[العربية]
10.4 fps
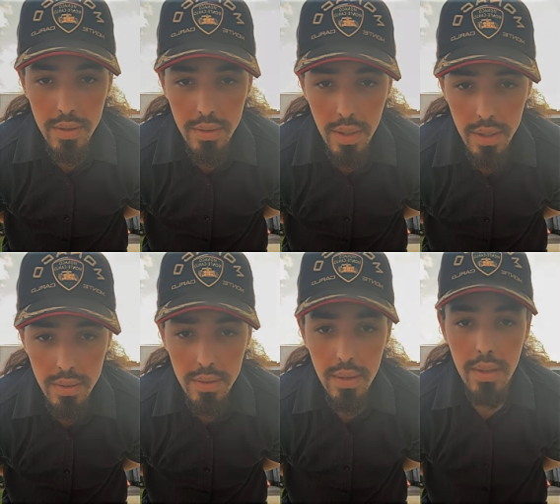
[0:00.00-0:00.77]
انت
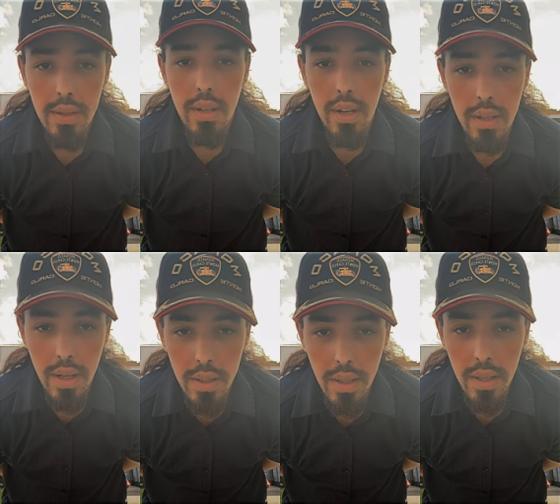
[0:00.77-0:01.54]
راك
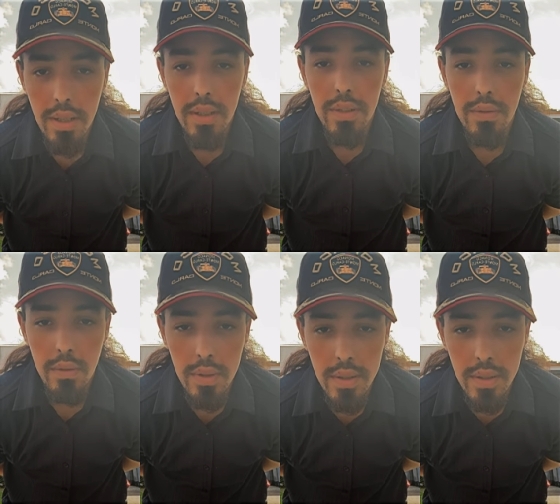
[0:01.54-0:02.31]
رايح
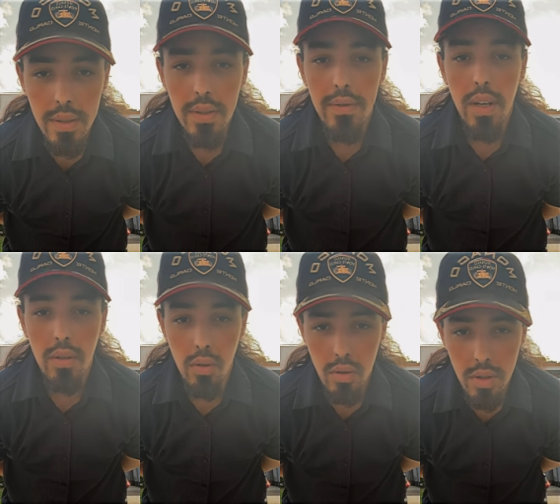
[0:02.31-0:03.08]
تفوت
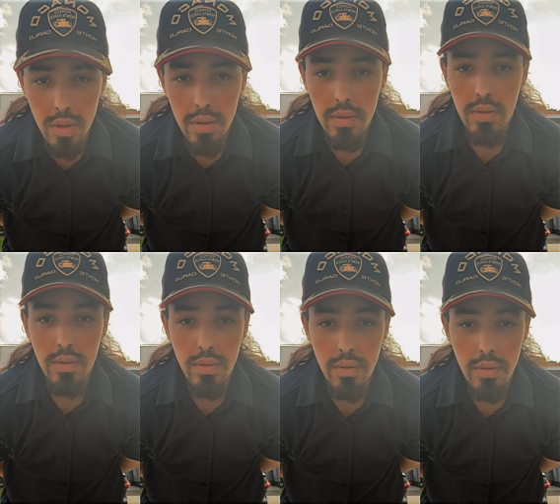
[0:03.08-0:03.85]
فاكونس
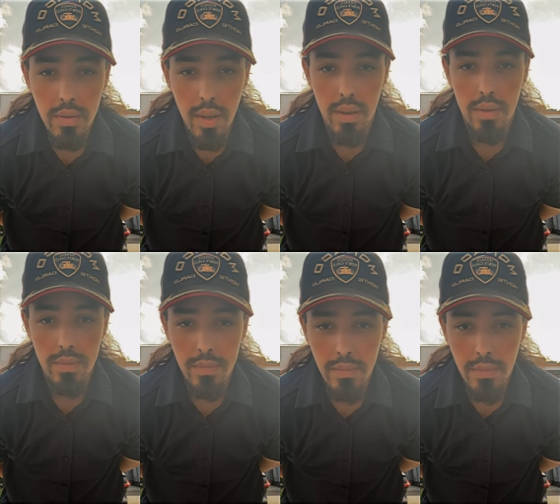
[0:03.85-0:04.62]
ياك
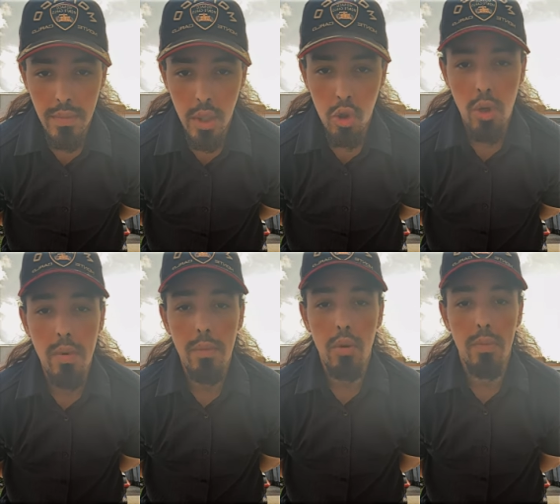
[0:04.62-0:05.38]

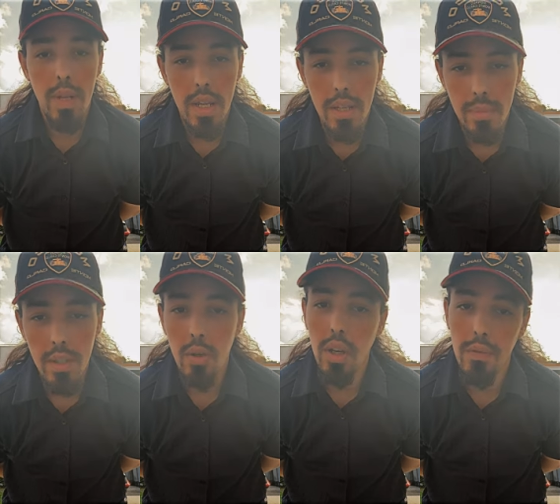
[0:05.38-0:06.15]
نورمالمون البنادم
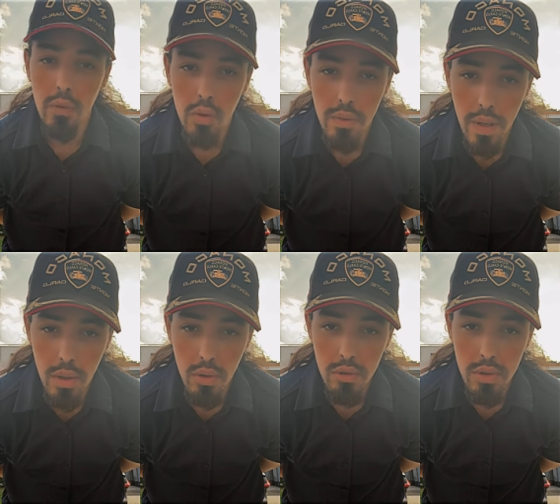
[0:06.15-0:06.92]
كي يروح يفوت
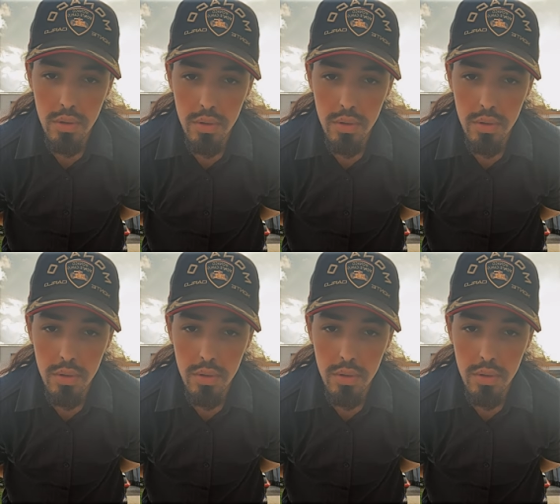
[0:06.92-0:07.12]
فاكونس